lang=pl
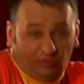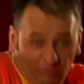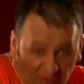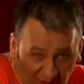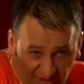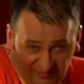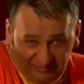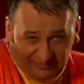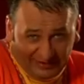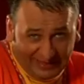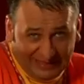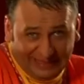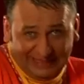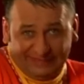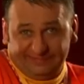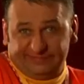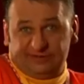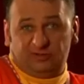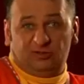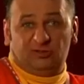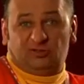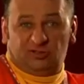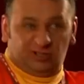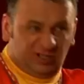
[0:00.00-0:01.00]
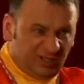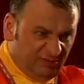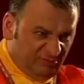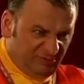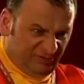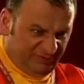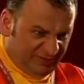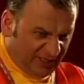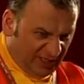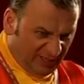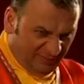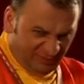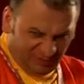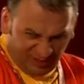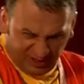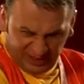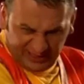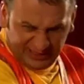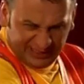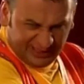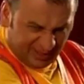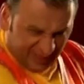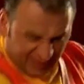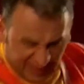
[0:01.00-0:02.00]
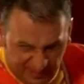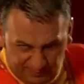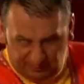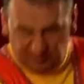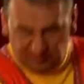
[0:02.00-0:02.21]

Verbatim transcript: ogóle fajne było to, że mówię, możecie sobie